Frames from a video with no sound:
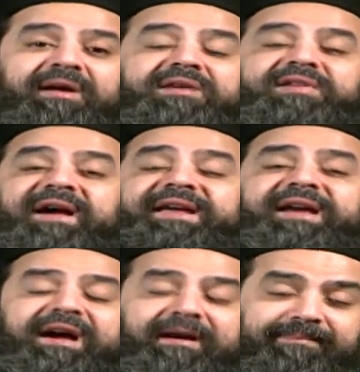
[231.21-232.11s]

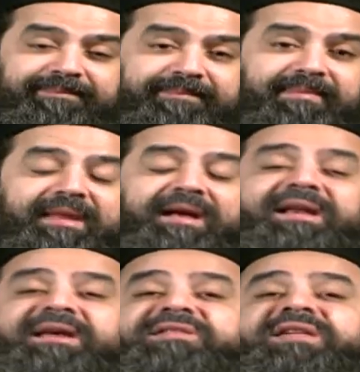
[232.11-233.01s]
صحيح
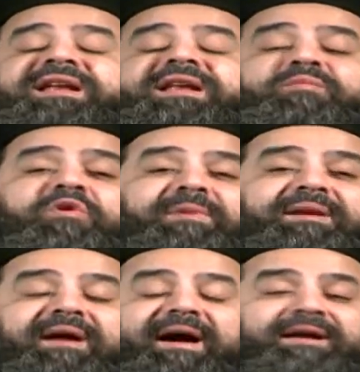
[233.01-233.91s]
الانسان
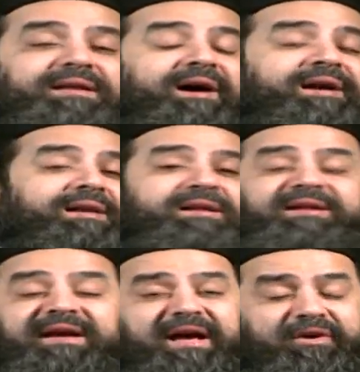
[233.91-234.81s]
المؤمن هيتعرض
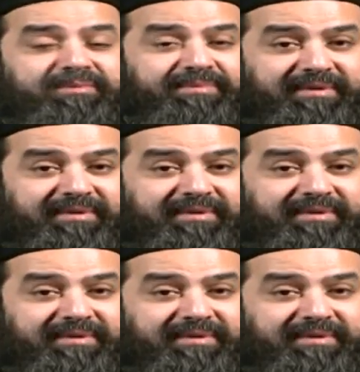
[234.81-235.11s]
لتجارب